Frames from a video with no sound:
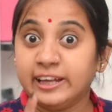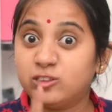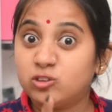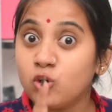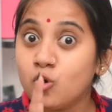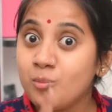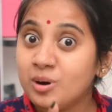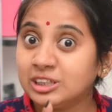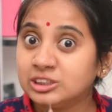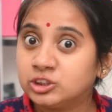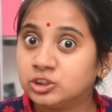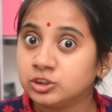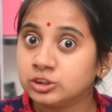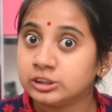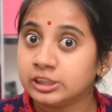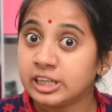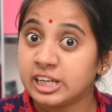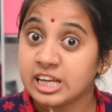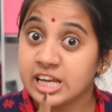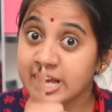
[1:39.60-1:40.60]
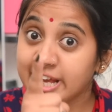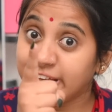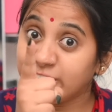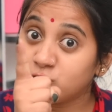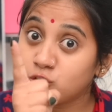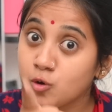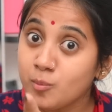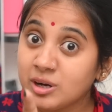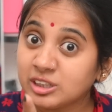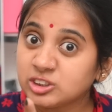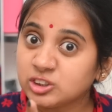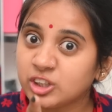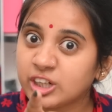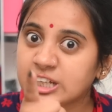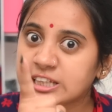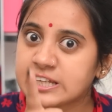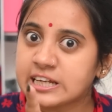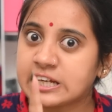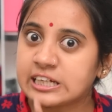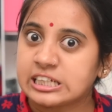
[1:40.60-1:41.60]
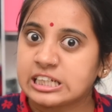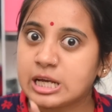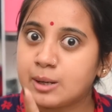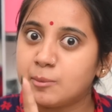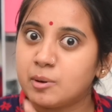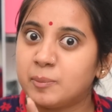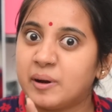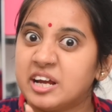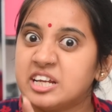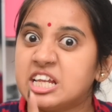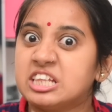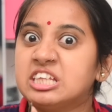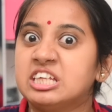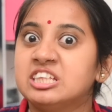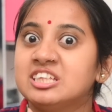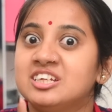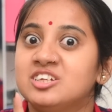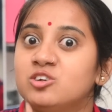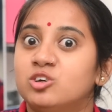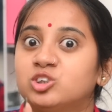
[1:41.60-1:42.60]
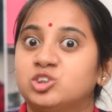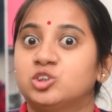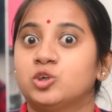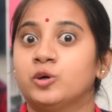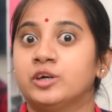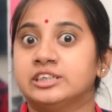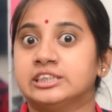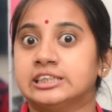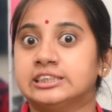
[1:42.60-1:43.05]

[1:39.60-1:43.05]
এই তোমার জন্য এই তোমার সঙ্গে থেকে থেকে আমার ভাইটা দিন দিন নষ্ট হয়ে